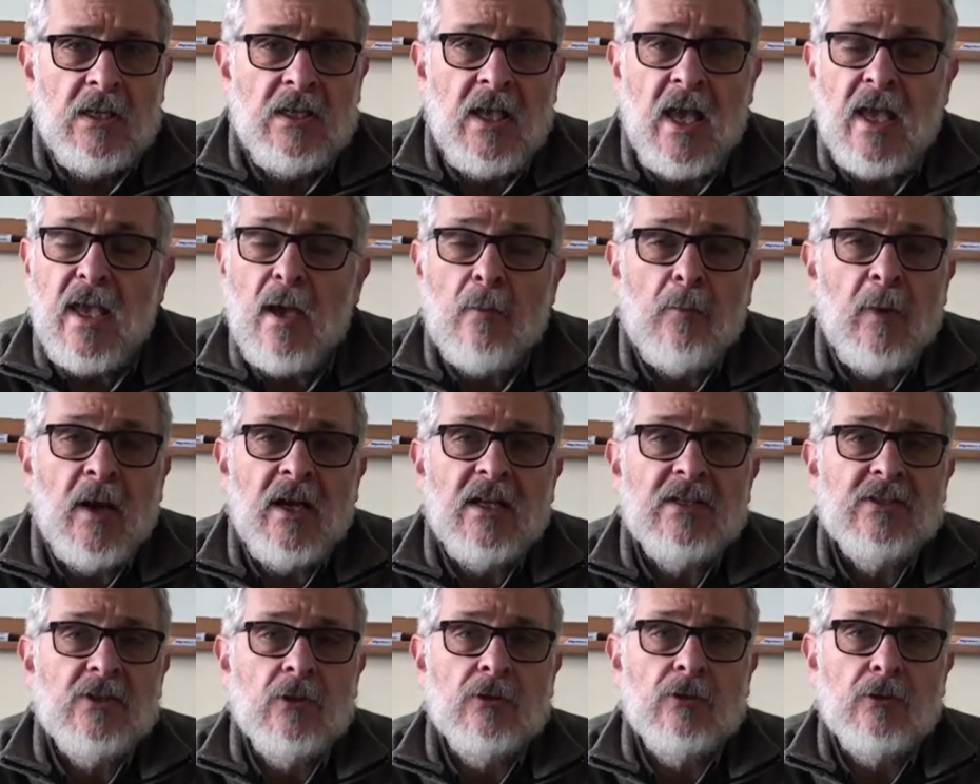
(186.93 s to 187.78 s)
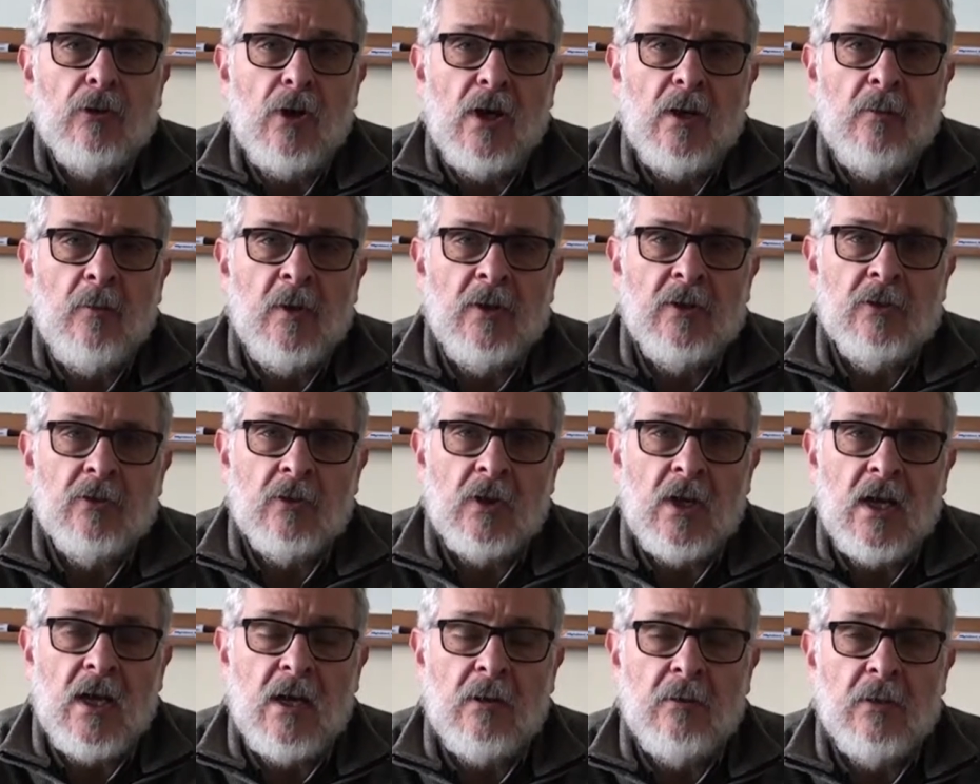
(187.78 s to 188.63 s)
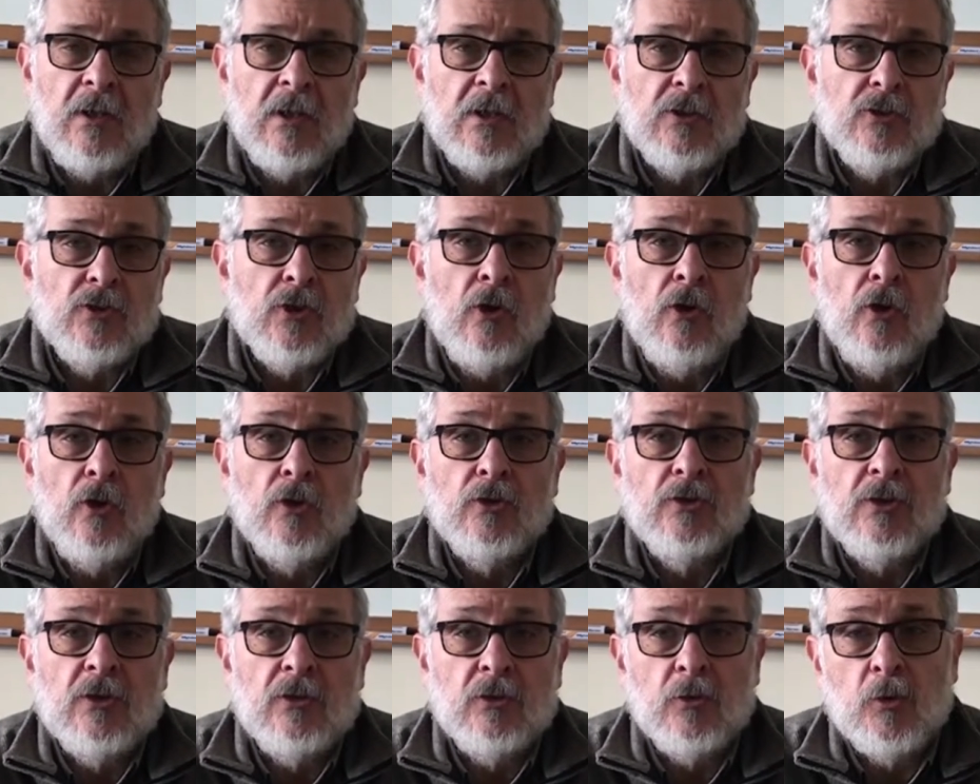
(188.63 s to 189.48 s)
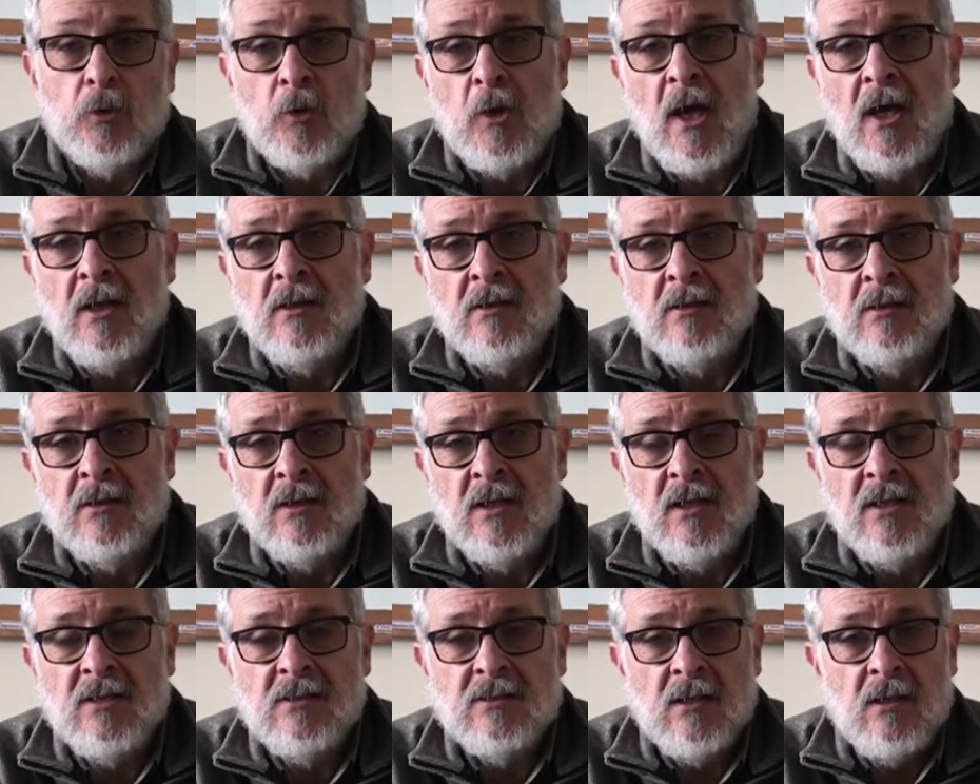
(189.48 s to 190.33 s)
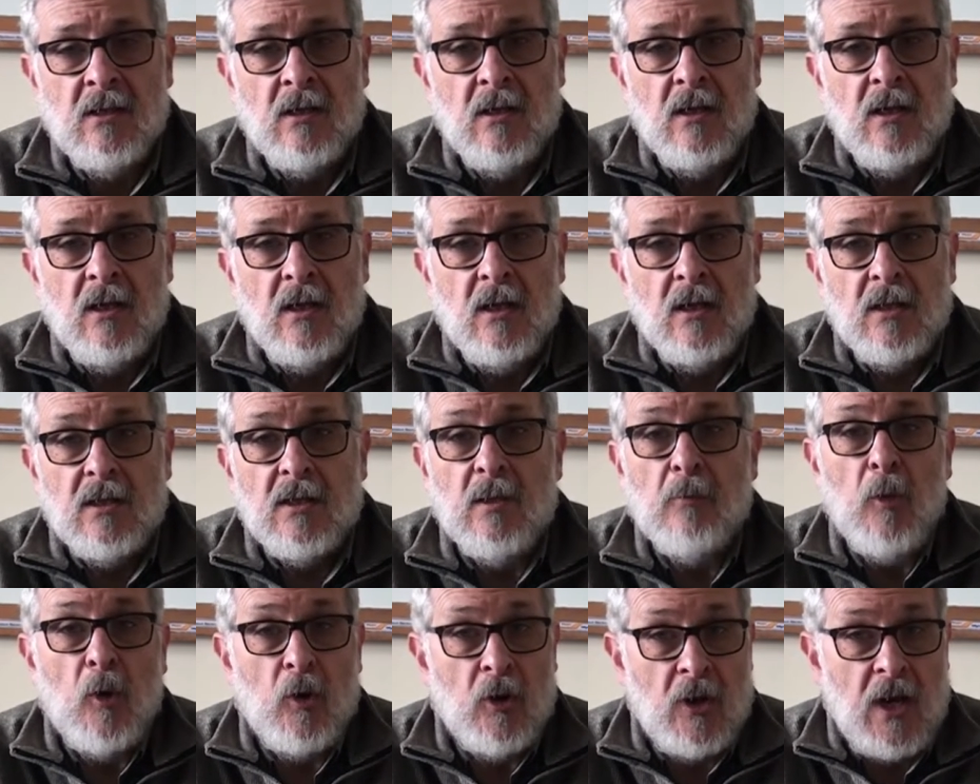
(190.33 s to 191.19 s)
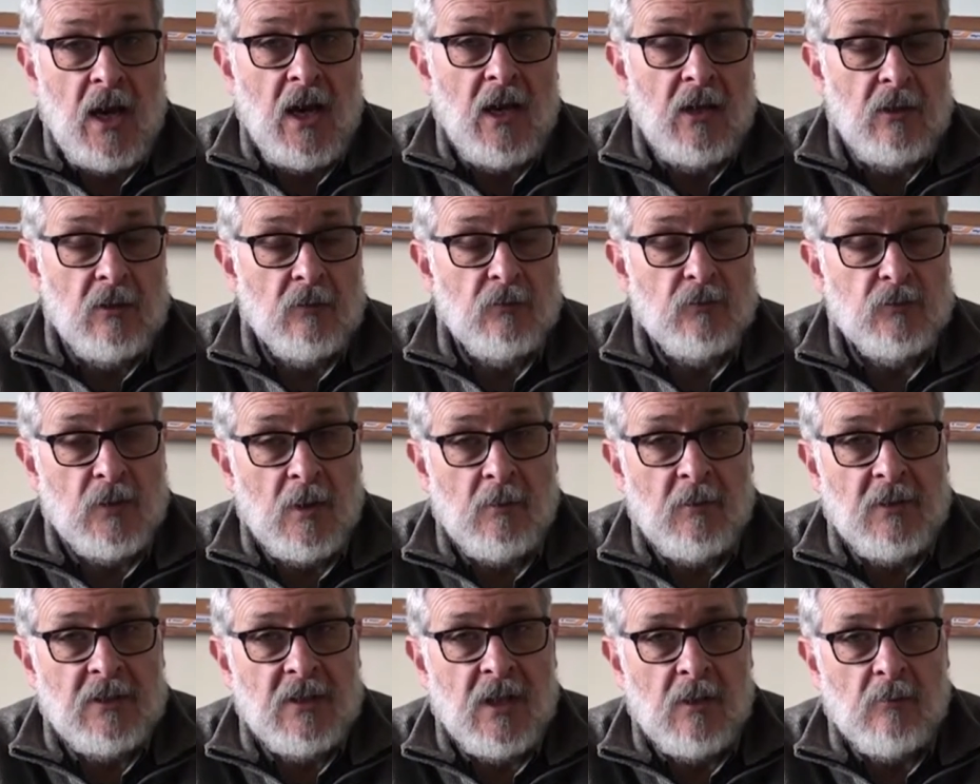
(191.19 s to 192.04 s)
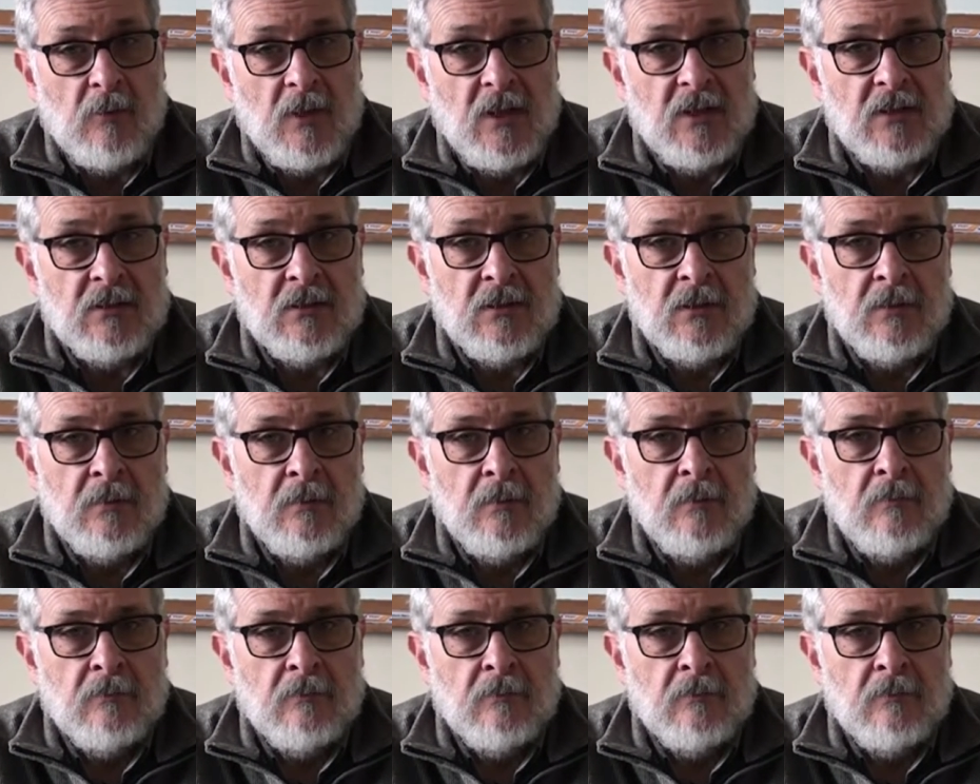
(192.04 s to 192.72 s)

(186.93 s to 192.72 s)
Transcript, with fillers: Y ahí aparece otro elemento clave que son los estudiantes de posgrado, fundamentalmente.